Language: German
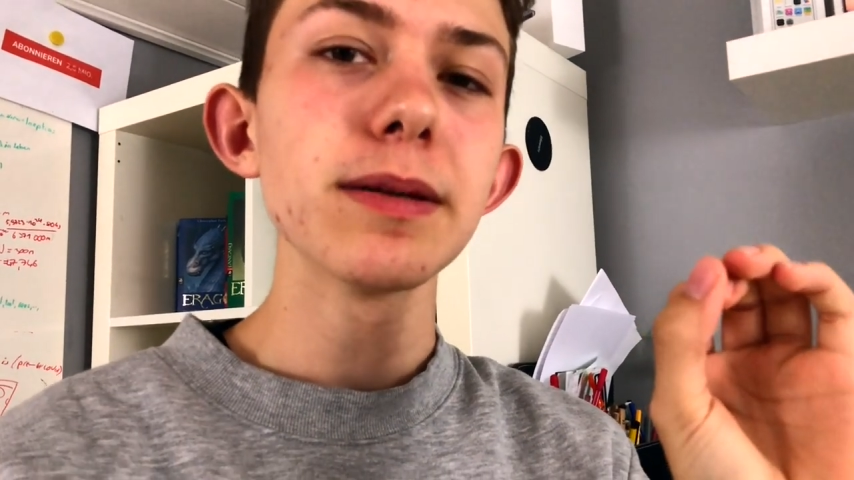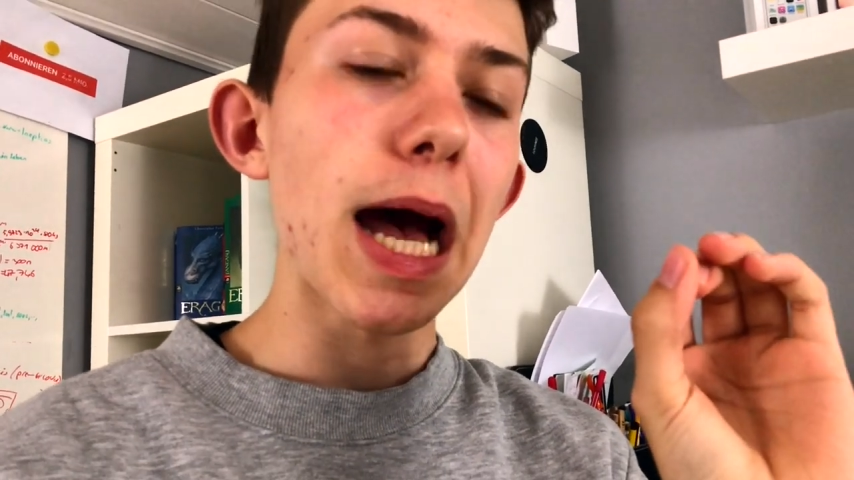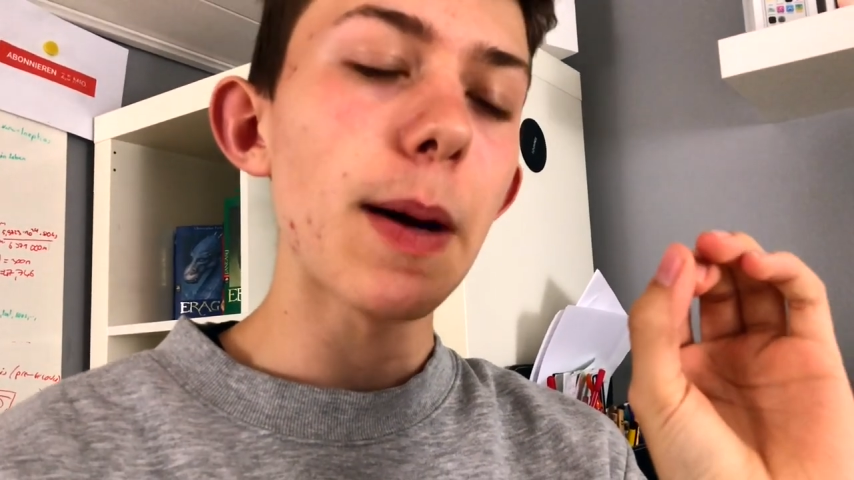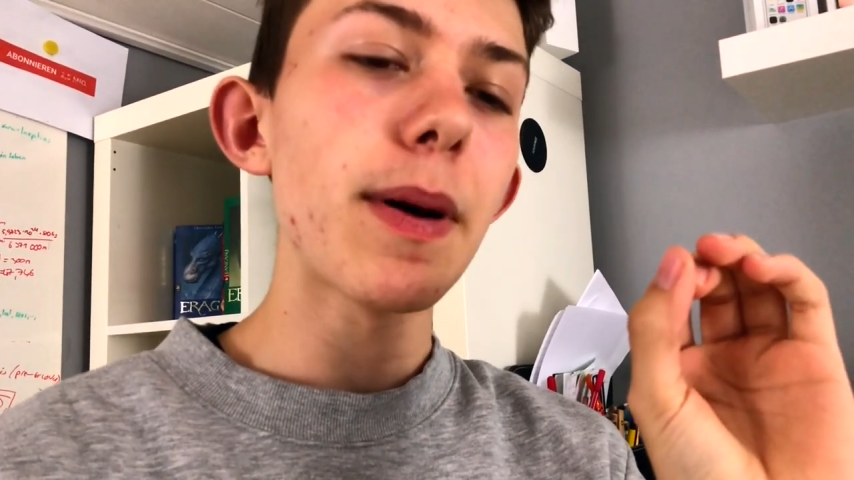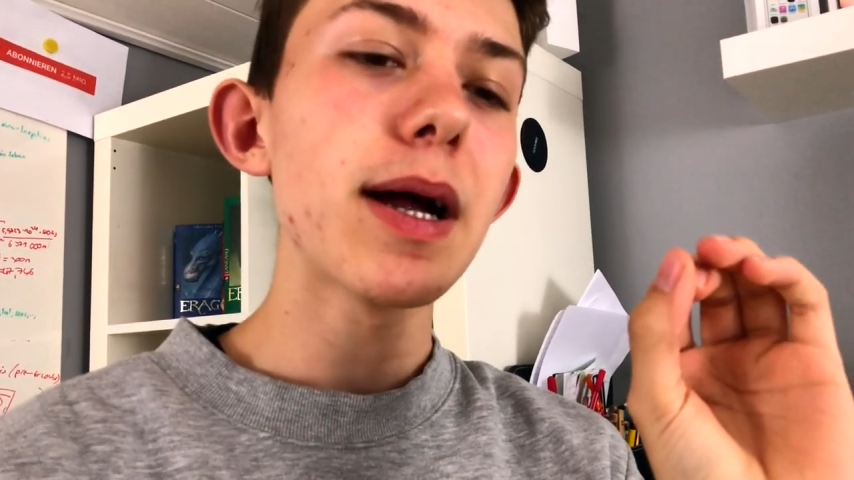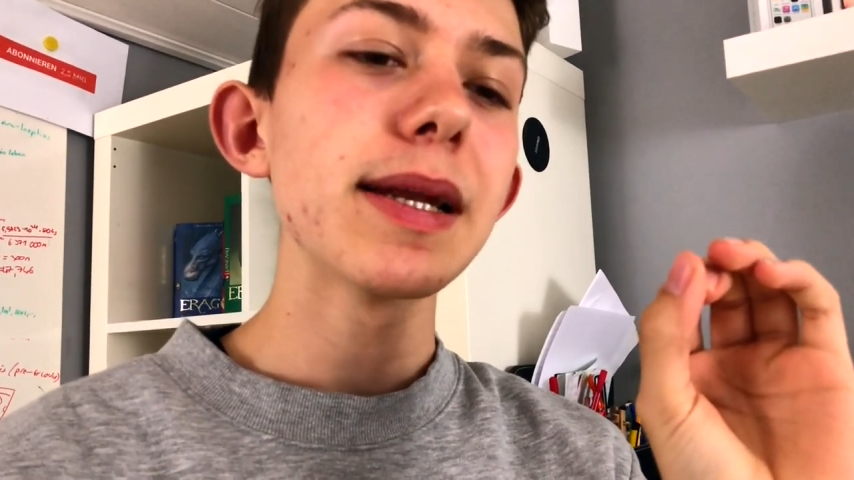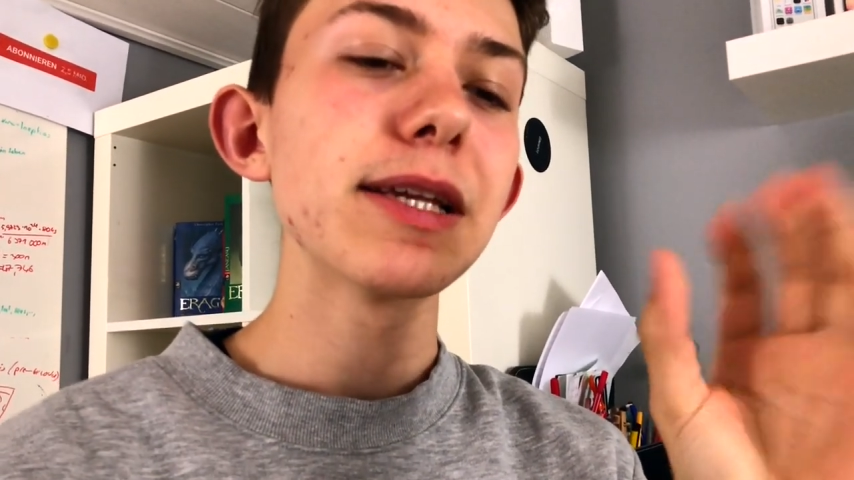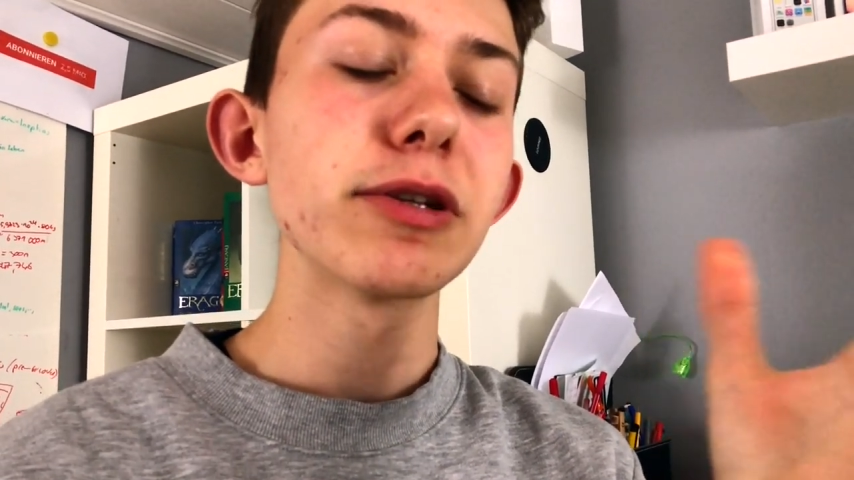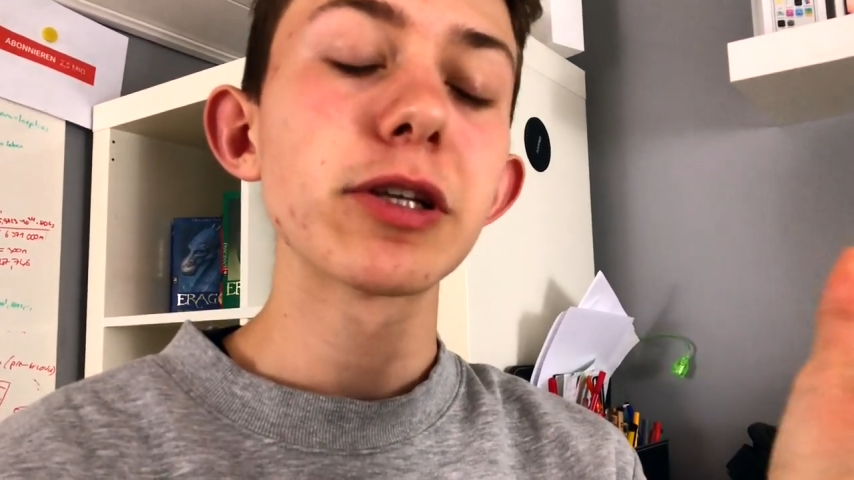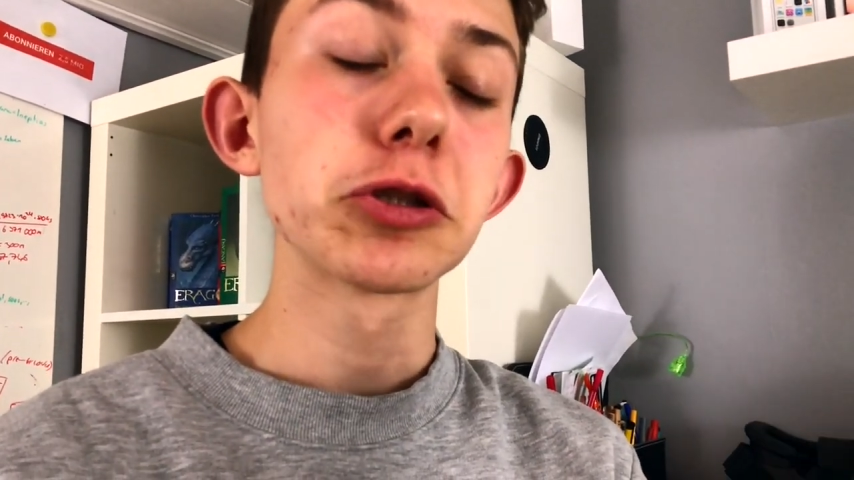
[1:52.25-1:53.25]
aber die ist
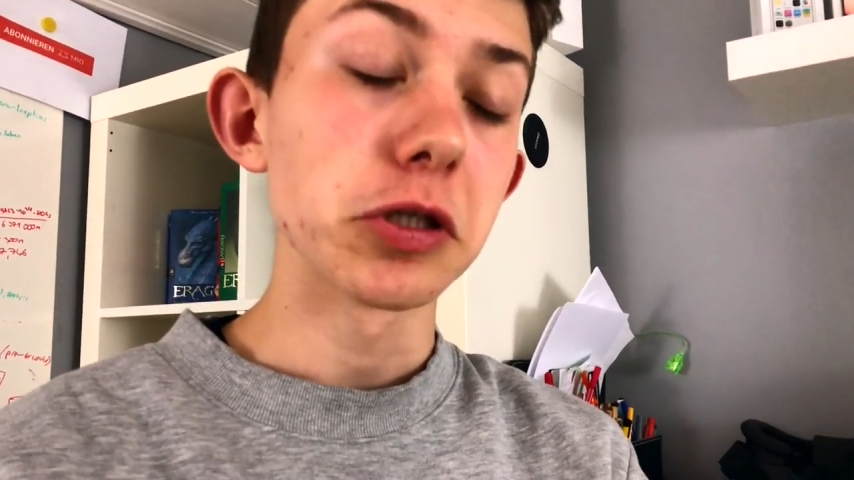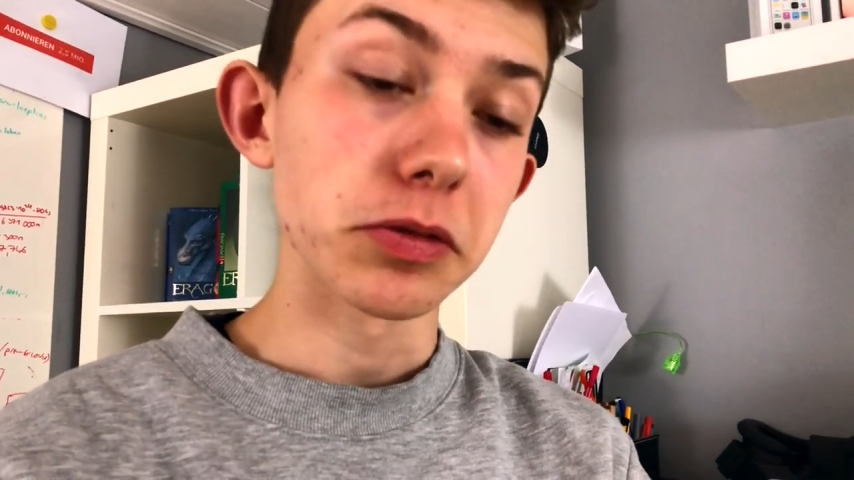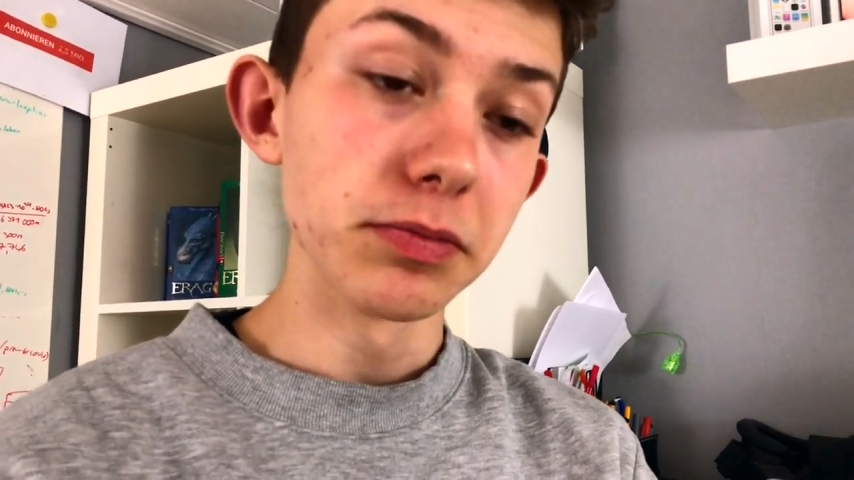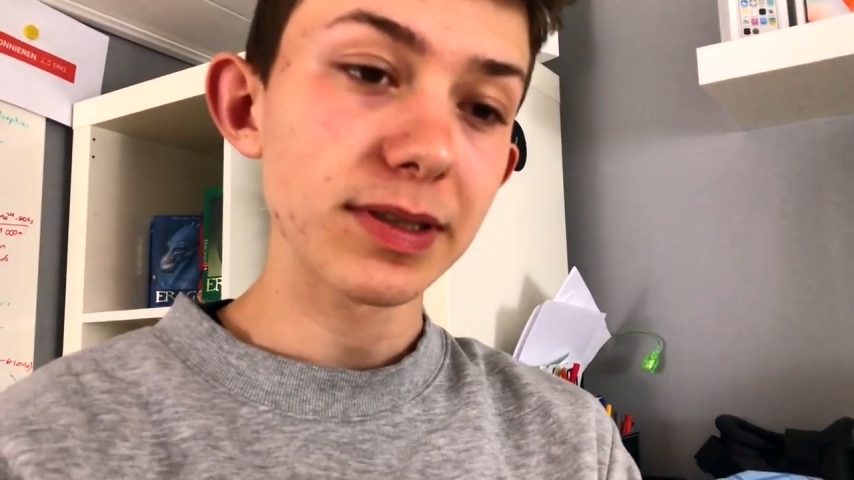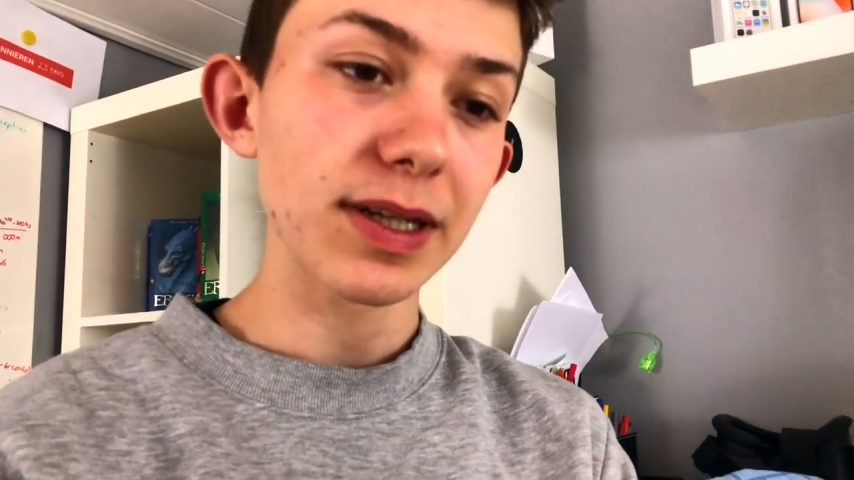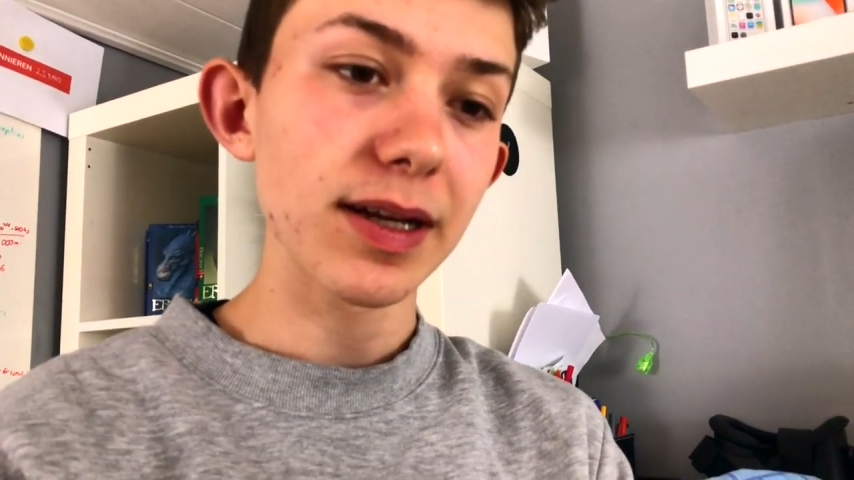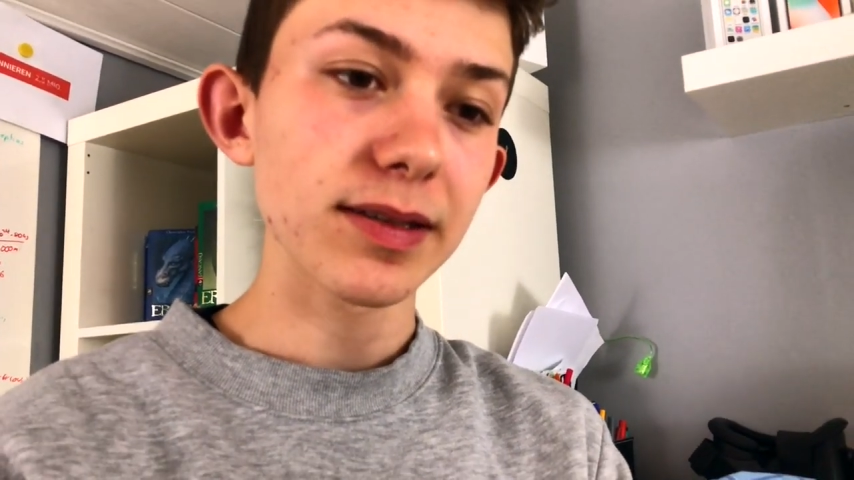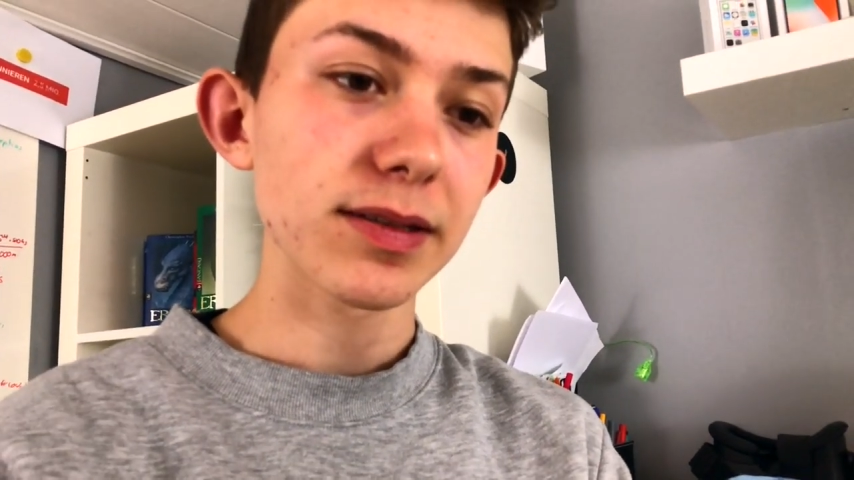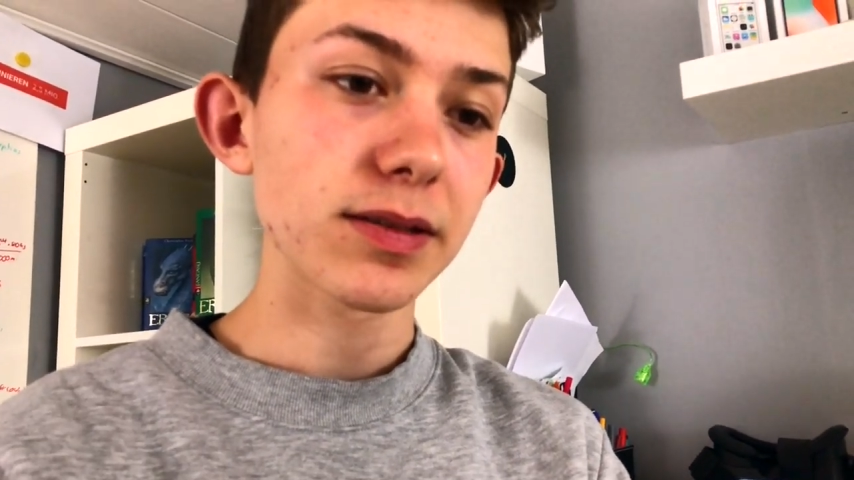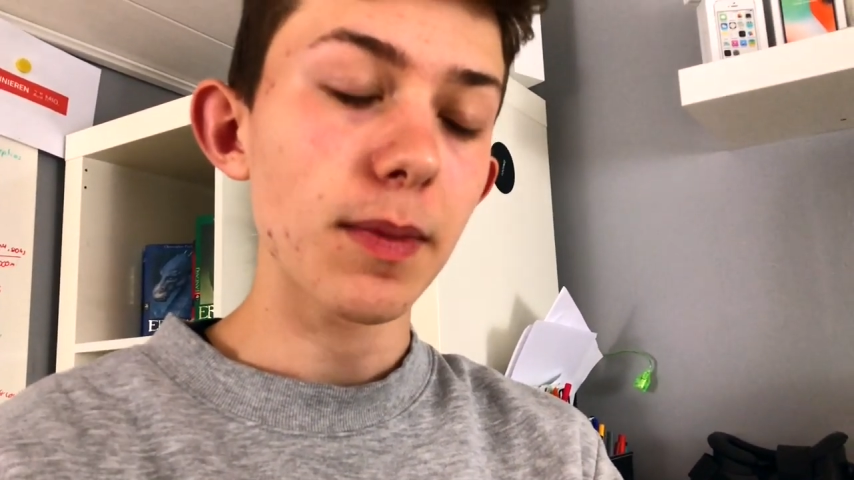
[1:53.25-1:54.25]
noch nicht geschnitten. Das
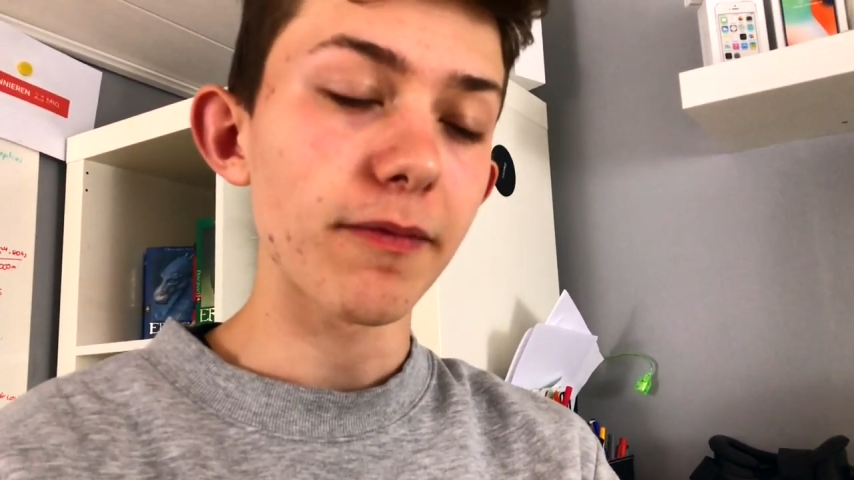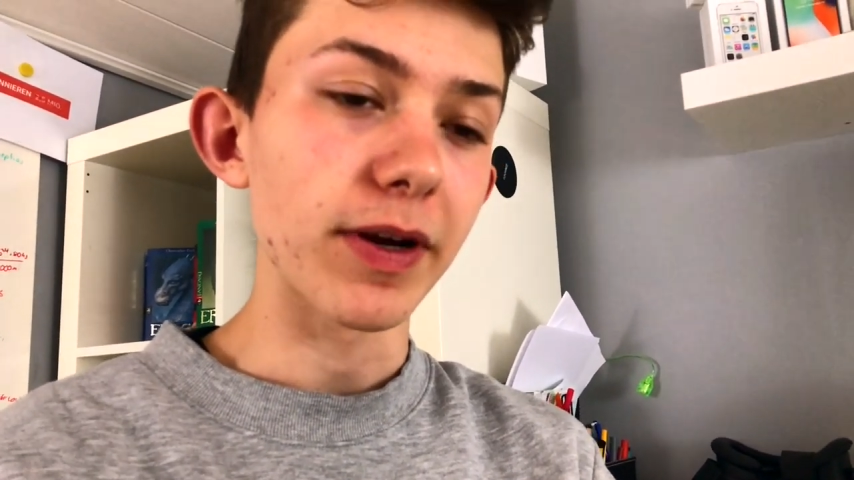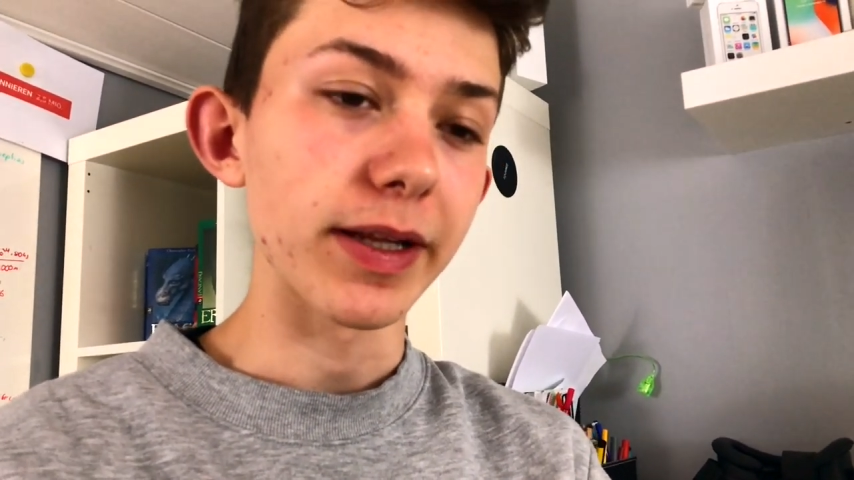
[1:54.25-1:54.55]
heißt, machen wir